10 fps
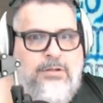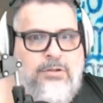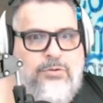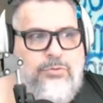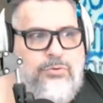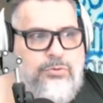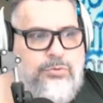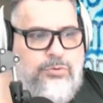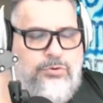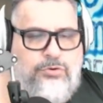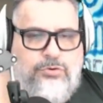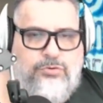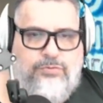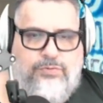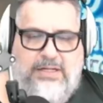O,
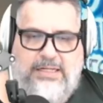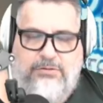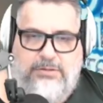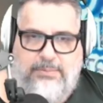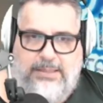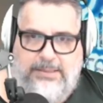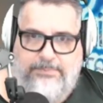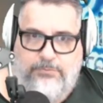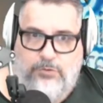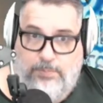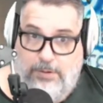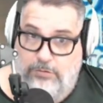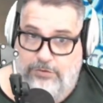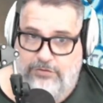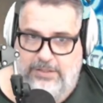falaram também do Paulo
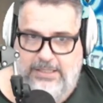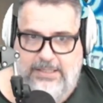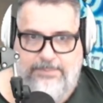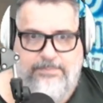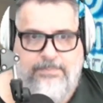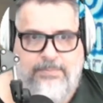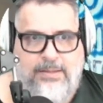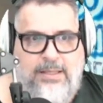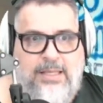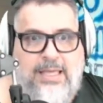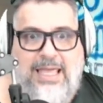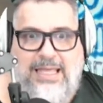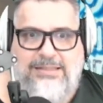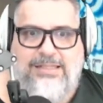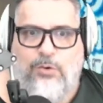Fonseca,
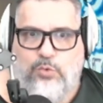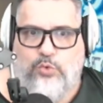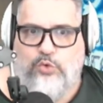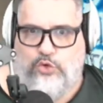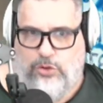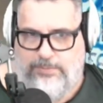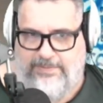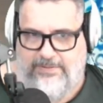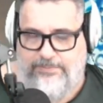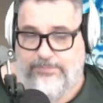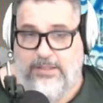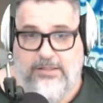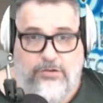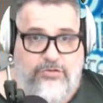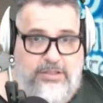entre alguns nomes.
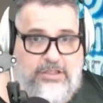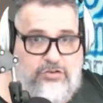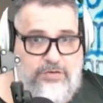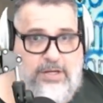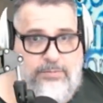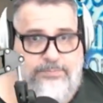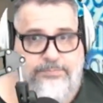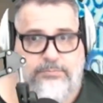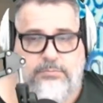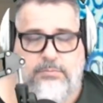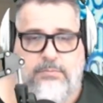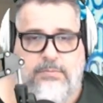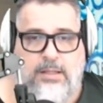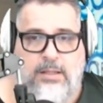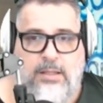Então é o seguinte, Fiel.
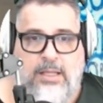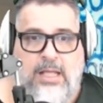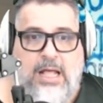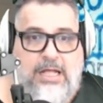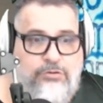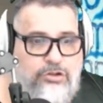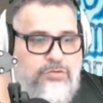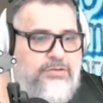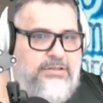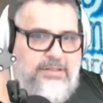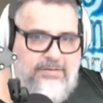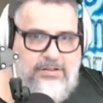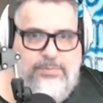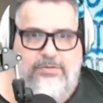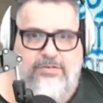À noite eu vou estar
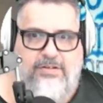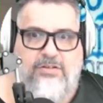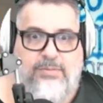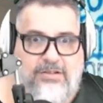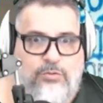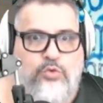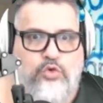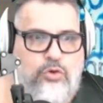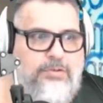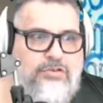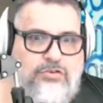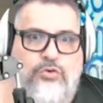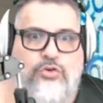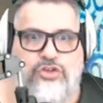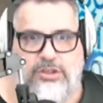trazendo para vocês mais alguns nomes que
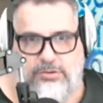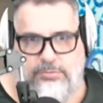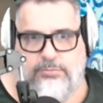surgiram